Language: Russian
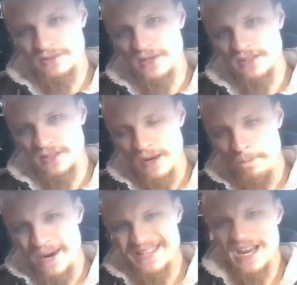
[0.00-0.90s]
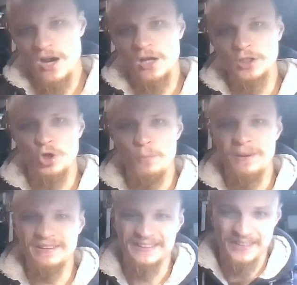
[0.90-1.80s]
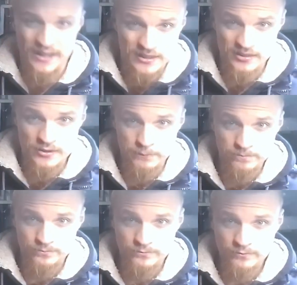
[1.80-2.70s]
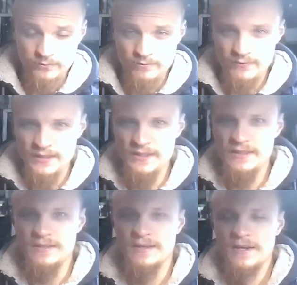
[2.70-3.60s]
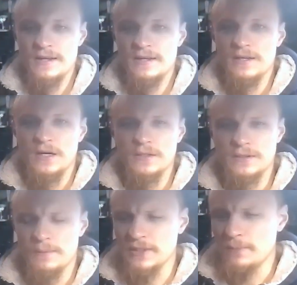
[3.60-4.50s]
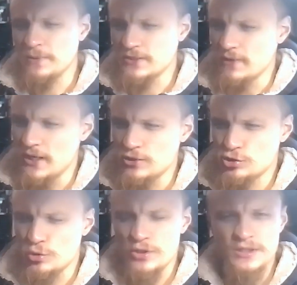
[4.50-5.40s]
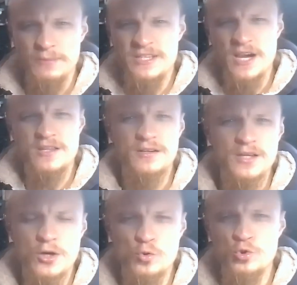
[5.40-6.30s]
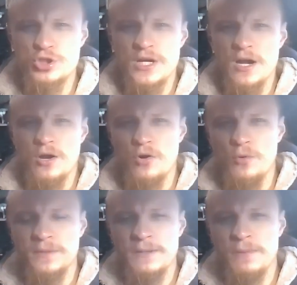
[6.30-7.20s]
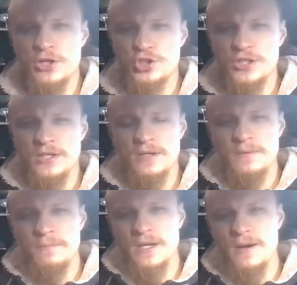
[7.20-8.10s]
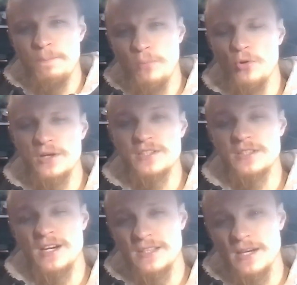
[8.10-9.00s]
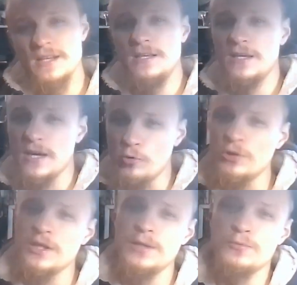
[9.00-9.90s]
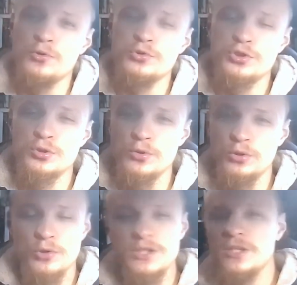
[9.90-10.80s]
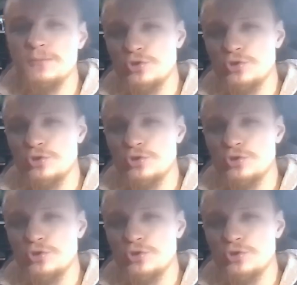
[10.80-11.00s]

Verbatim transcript: называется компания Global Trust. И там она позволяет строить там ядерное оружие, огромные большие мегаполисы. Хотя и экологи могут строить, но они